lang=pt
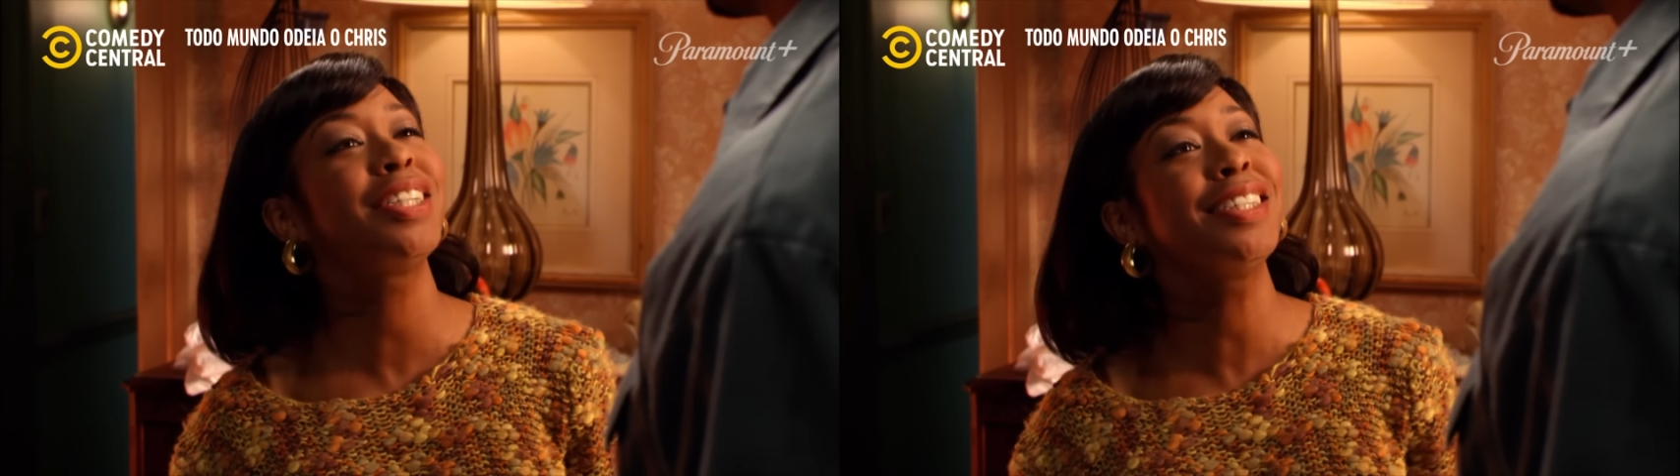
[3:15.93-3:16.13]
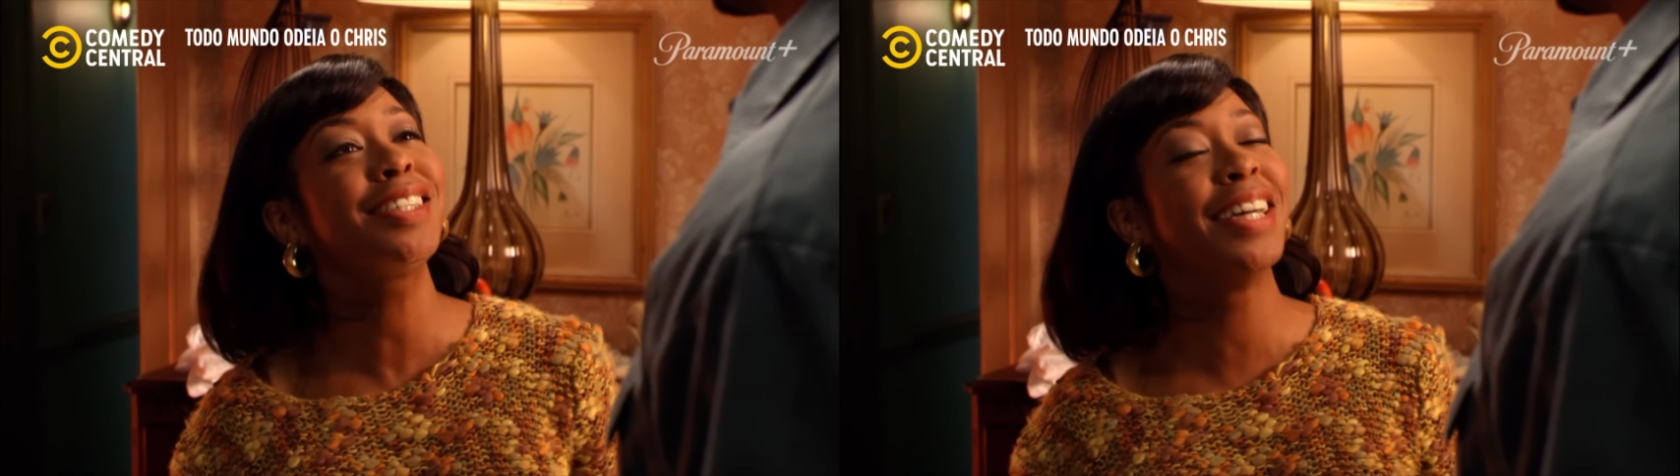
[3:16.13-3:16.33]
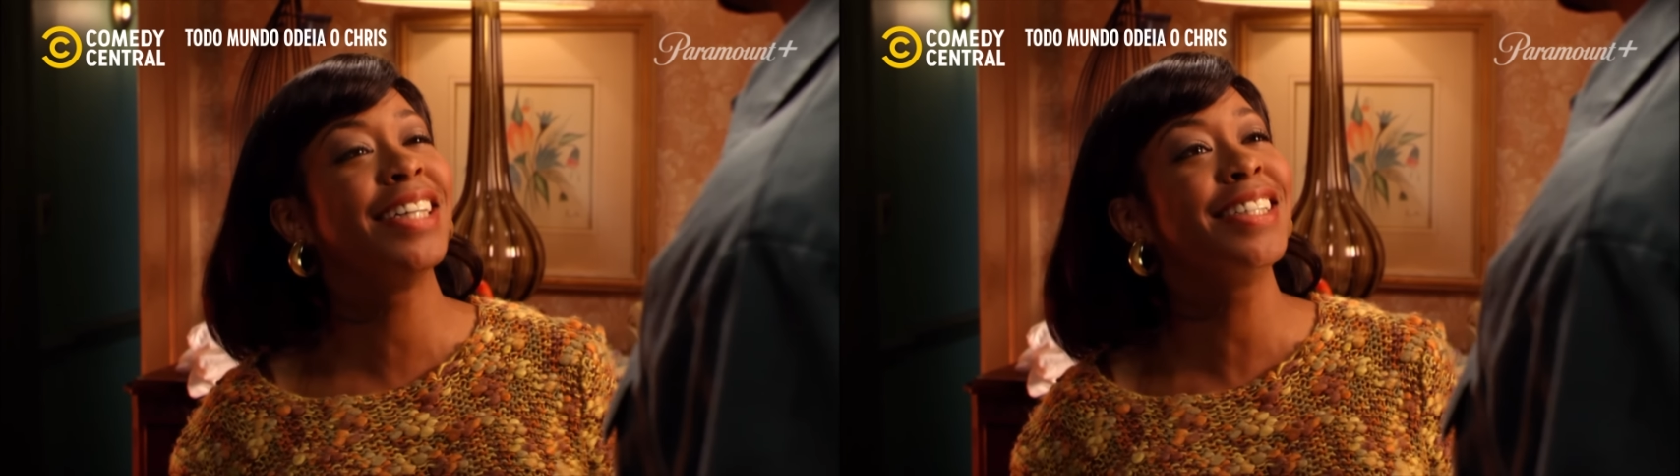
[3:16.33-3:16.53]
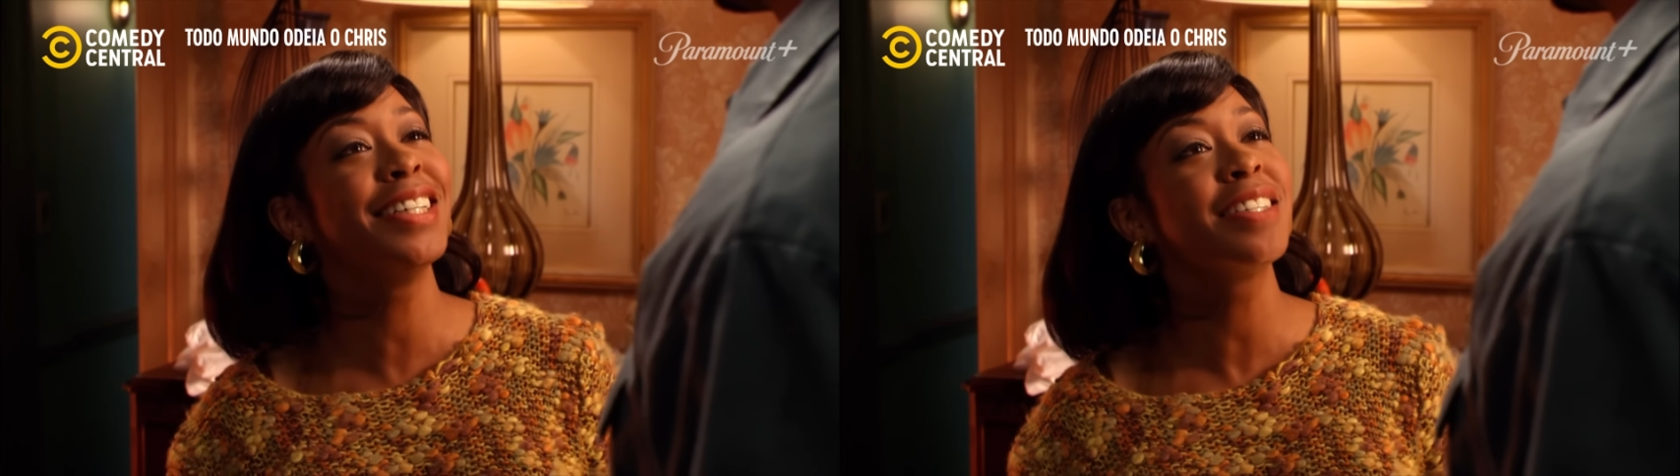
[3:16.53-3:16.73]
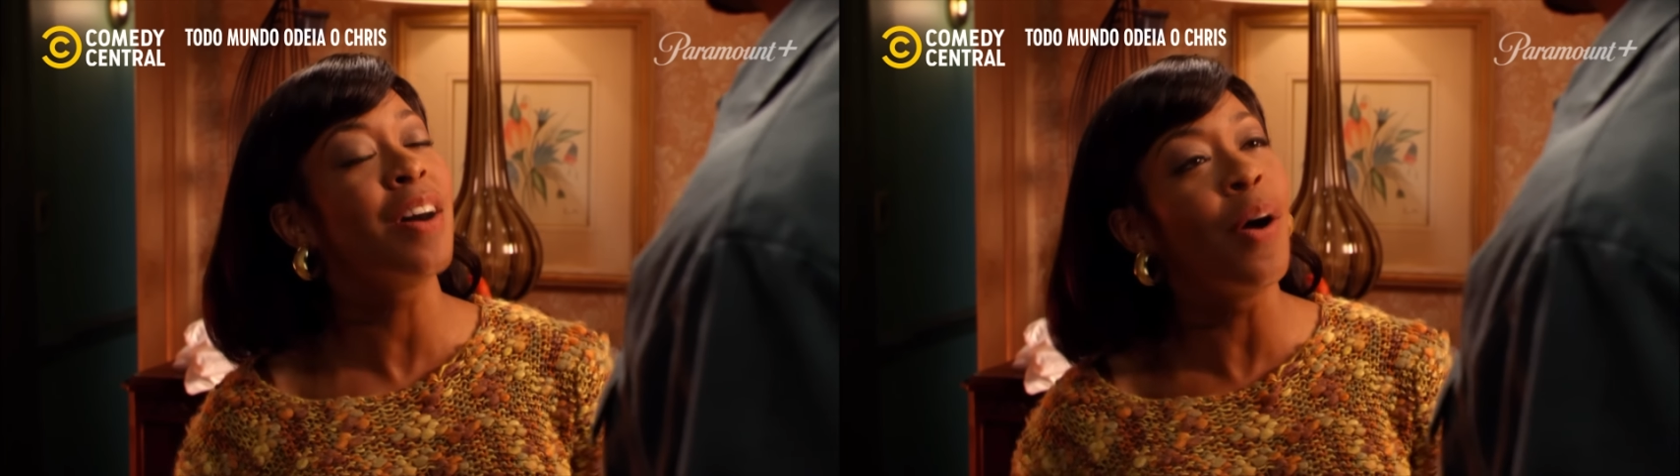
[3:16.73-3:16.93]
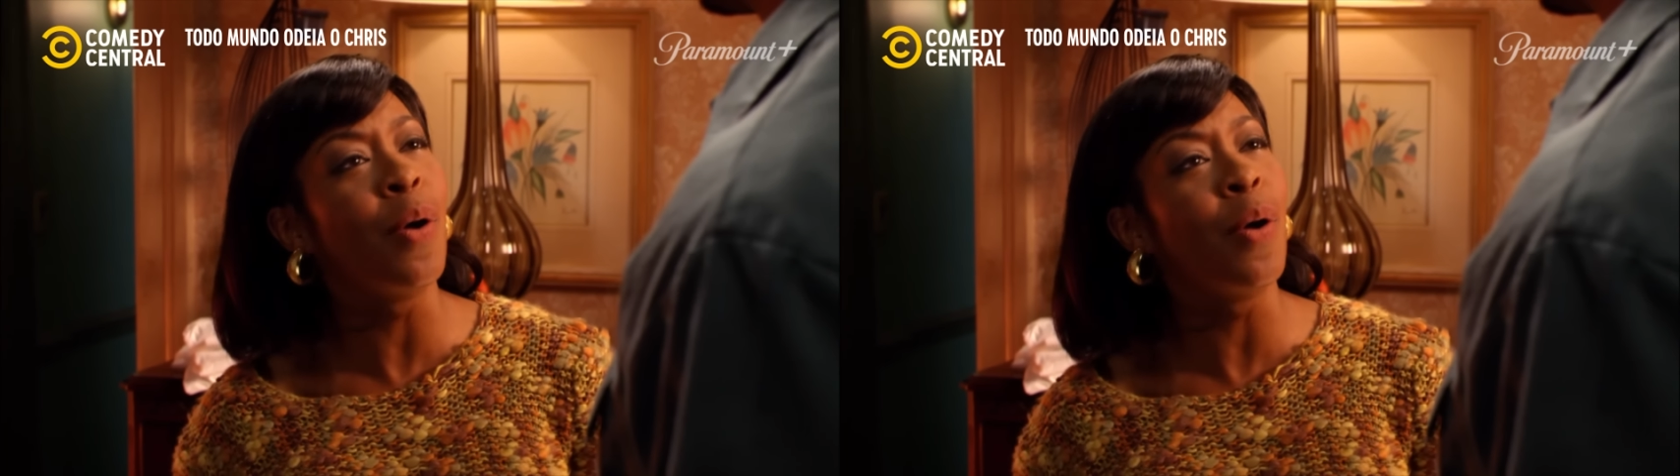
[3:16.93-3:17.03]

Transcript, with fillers: ela só tem 10